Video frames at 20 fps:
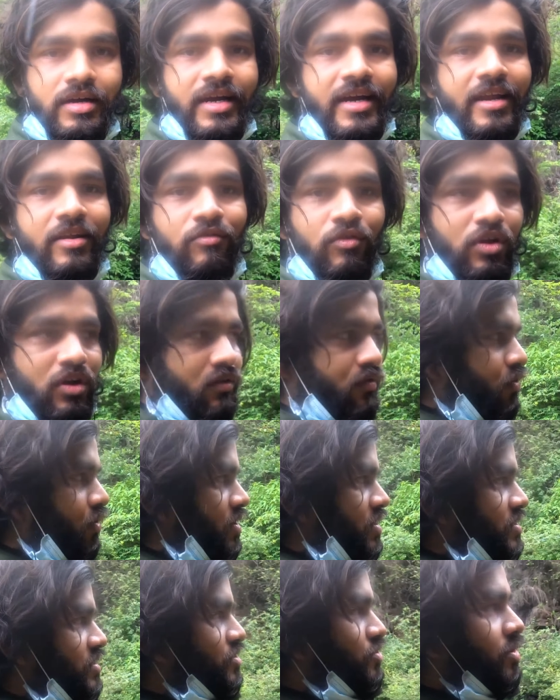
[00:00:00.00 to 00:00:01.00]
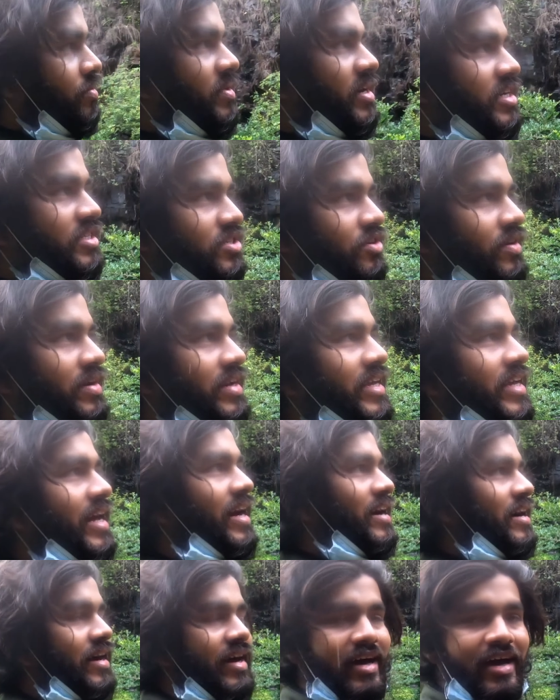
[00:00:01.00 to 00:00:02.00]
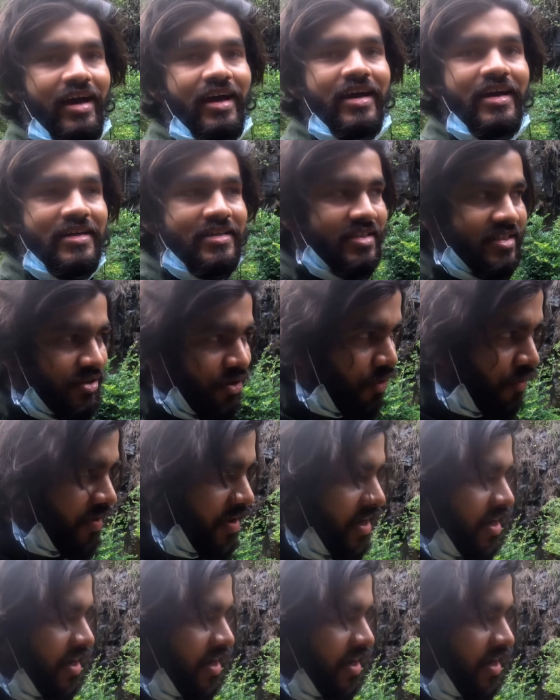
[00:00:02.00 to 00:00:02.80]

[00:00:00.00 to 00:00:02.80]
हिडन वाटरफॉल जो हमने डिस्कवर किया है इट्स ओ